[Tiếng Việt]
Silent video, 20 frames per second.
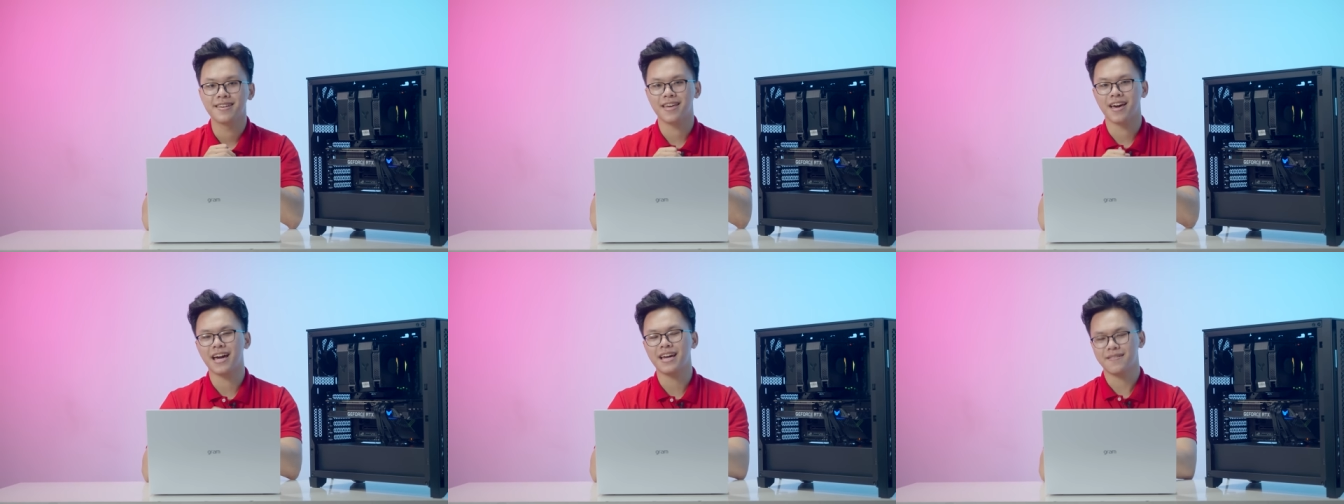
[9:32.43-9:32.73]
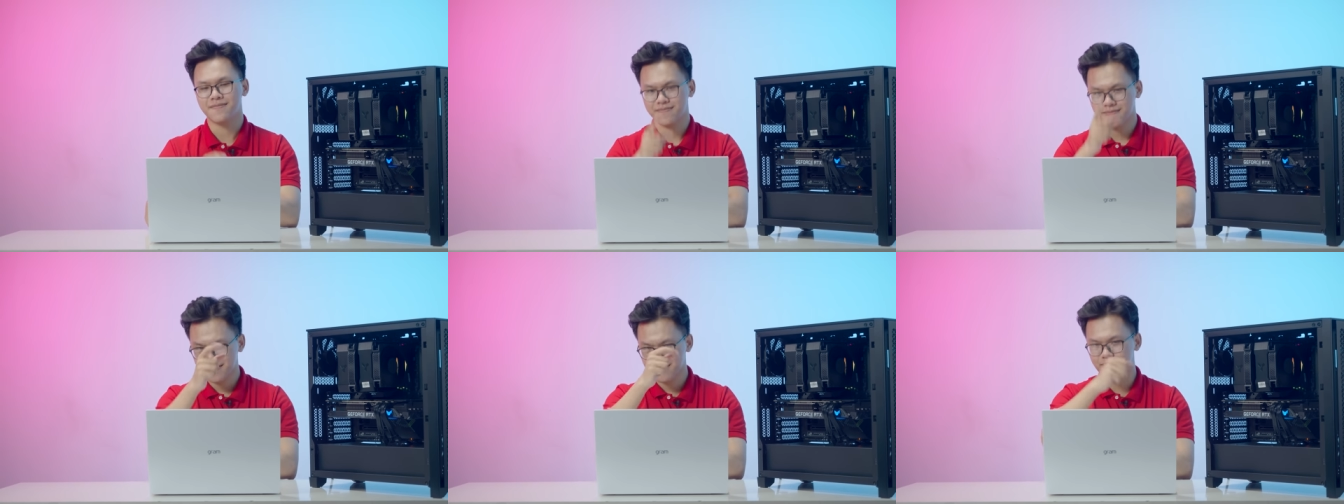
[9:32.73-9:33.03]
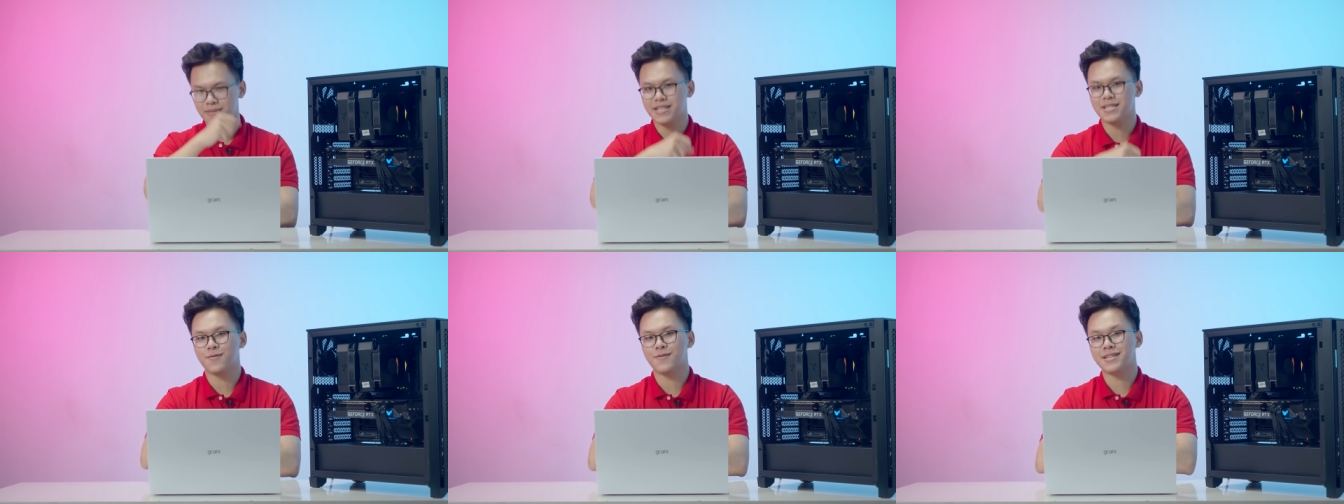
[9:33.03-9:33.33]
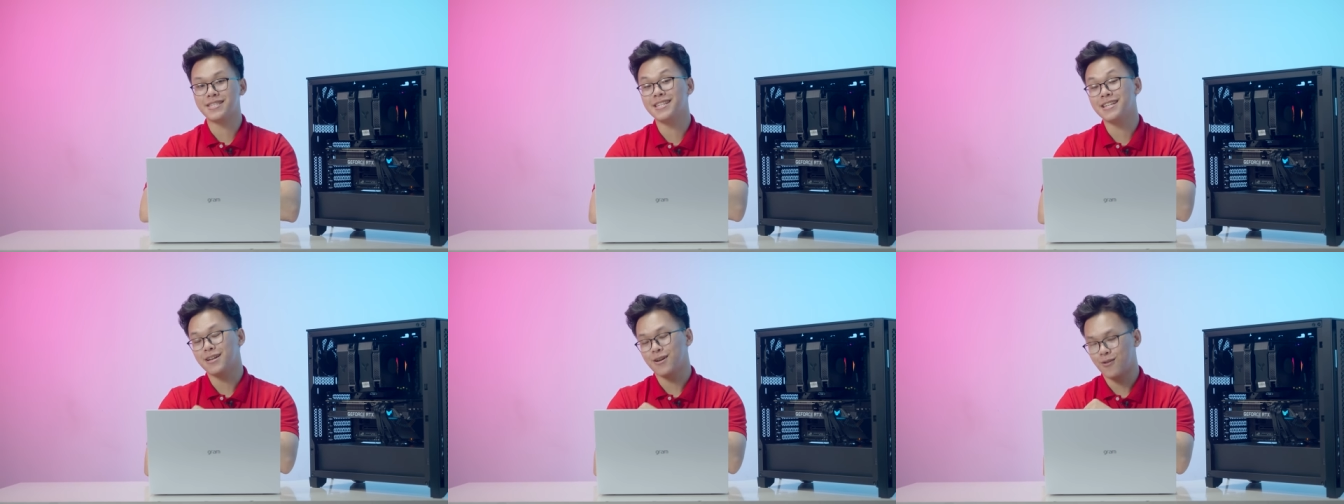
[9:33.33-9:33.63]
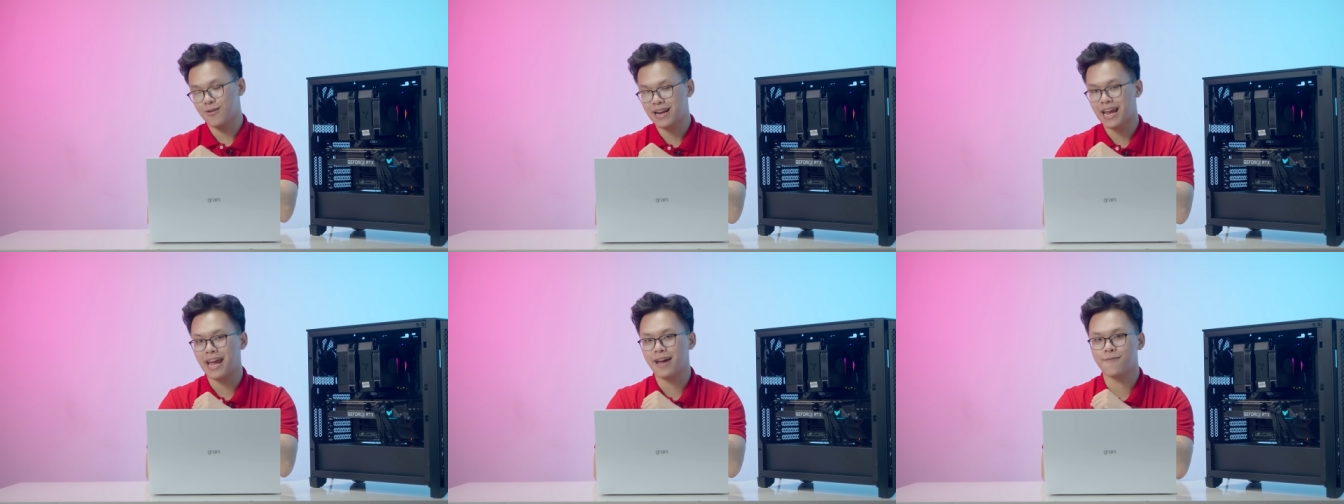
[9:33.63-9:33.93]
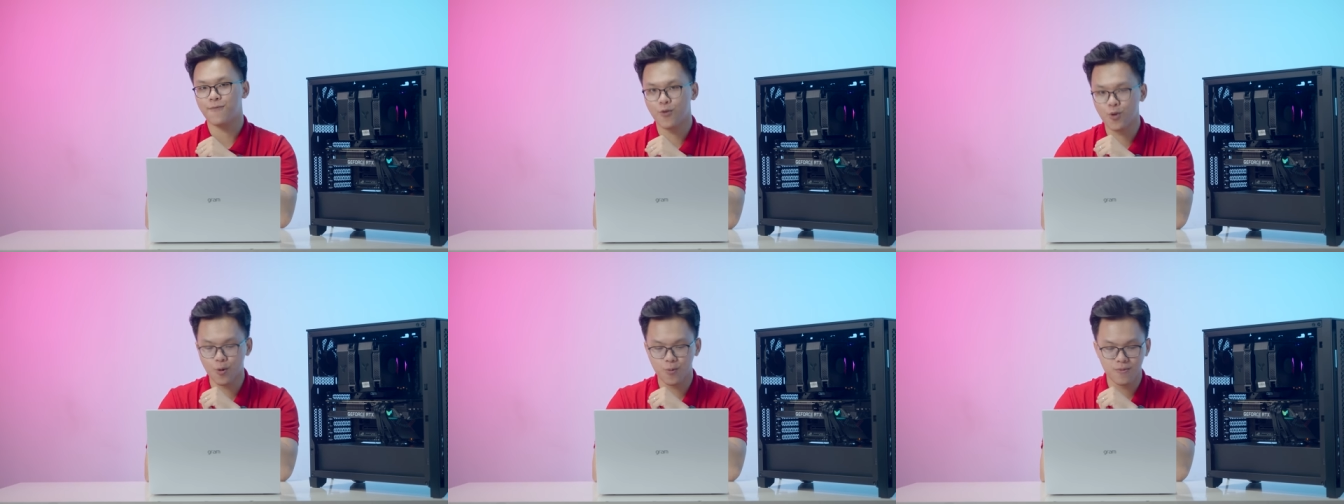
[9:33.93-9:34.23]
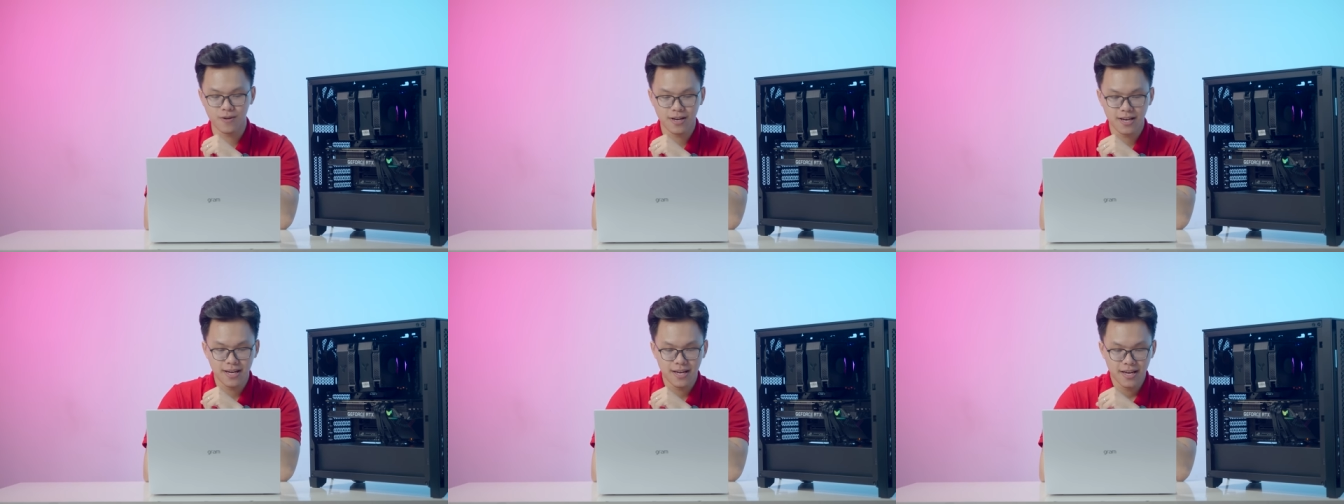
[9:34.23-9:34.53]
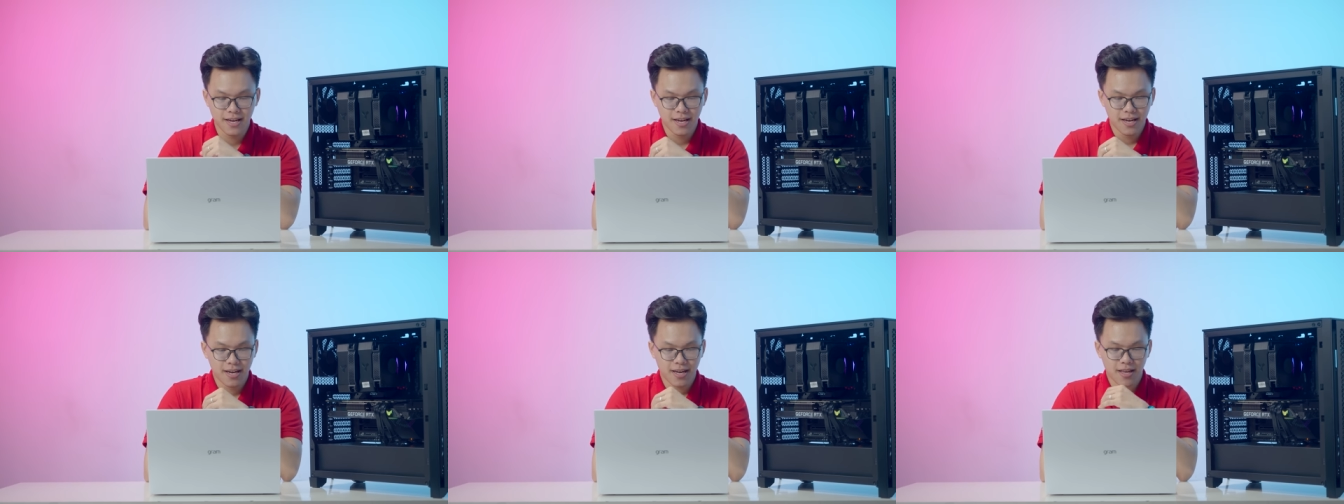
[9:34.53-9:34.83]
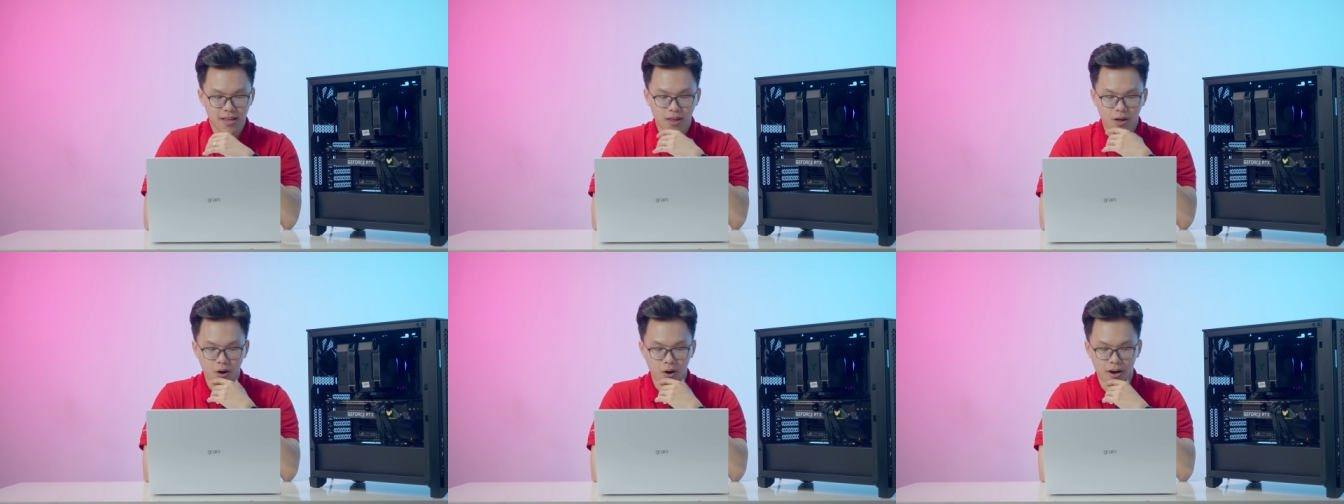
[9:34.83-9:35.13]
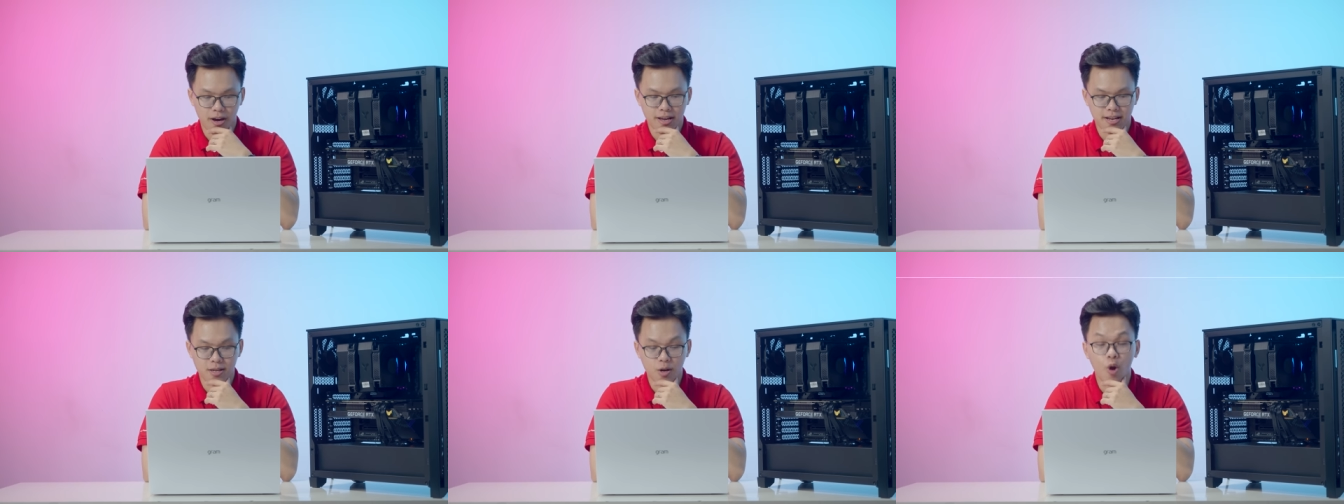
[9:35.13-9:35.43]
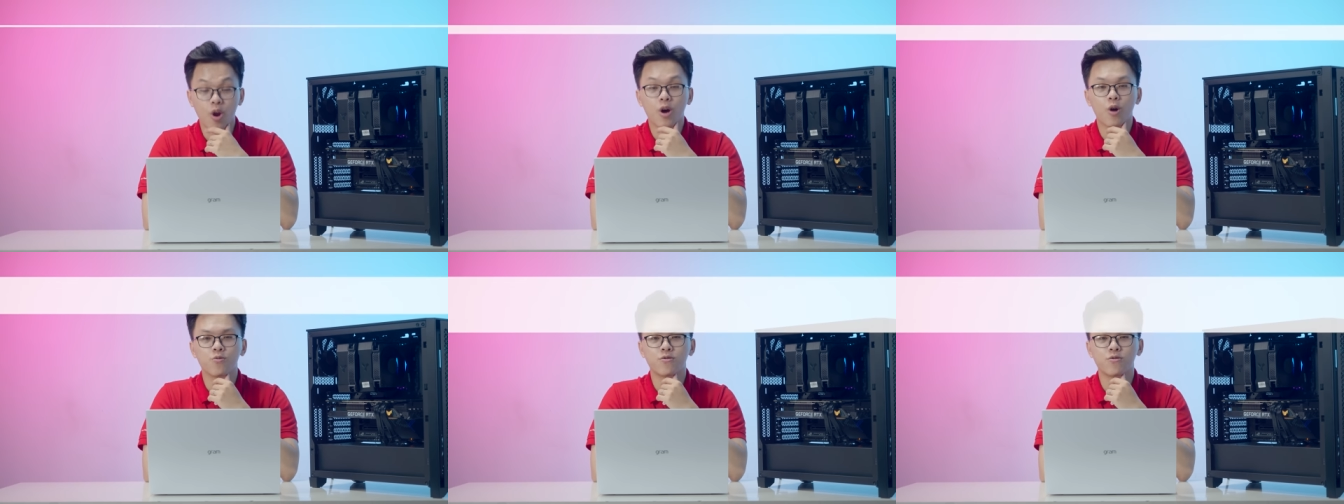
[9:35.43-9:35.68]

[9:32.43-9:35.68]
Đấy, mấy dòng đấy thì ngon nghe vô cùng. Rồi, đó là